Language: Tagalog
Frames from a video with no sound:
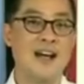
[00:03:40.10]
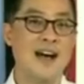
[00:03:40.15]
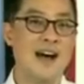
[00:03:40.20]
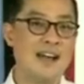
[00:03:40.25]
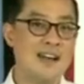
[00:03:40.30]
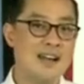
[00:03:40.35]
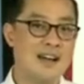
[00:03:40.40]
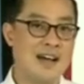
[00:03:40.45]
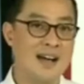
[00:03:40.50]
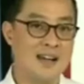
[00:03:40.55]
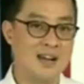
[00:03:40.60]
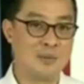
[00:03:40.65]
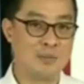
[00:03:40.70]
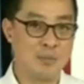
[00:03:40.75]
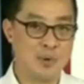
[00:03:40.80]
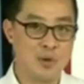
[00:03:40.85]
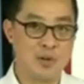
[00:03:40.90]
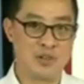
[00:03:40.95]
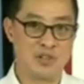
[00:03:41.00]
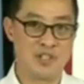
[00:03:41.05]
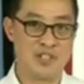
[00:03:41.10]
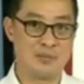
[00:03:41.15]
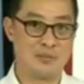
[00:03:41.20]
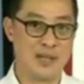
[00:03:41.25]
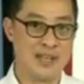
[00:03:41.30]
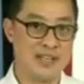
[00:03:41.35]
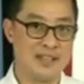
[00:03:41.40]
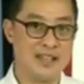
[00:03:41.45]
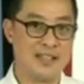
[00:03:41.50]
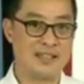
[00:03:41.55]
Alang-alang po sa
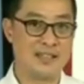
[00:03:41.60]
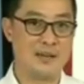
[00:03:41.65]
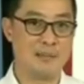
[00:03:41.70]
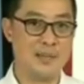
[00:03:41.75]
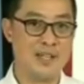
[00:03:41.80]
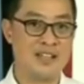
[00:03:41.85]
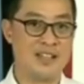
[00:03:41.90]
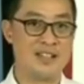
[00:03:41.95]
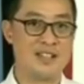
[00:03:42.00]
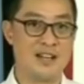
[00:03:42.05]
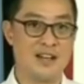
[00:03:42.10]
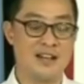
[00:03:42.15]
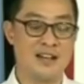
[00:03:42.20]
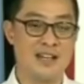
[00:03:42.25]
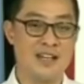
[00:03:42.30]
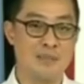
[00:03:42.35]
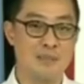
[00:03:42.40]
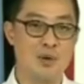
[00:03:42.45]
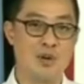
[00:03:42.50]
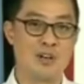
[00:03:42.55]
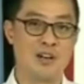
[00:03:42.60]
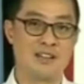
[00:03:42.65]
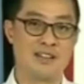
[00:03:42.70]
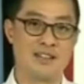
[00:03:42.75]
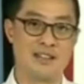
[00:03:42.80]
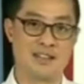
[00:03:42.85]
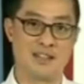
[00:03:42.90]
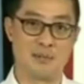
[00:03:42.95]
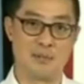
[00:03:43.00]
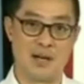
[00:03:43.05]
mahigit labing isang libong
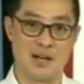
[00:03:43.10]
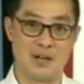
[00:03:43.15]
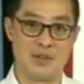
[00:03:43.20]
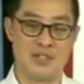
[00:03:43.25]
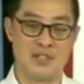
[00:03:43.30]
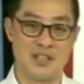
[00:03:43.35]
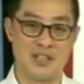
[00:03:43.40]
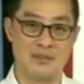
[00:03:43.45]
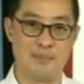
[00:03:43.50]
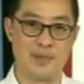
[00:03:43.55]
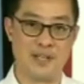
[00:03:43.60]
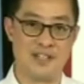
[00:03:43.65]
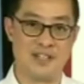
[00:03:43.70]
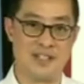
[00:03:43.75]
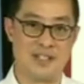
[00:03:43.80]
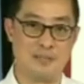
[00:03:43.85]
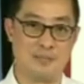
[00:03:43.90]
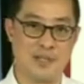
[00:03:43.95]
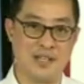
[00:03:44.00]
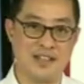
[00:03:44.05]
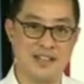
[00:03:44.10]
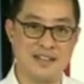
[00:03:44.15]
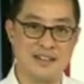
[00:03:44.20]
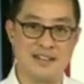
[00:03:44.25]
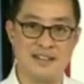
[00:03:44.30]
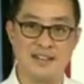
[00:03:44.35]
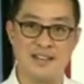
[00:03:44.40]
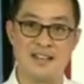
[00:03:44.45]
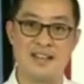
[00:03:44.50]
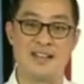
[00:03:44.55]
nagtatrabaho sa
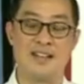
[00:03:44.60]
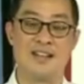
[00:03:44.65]
ABS-CBN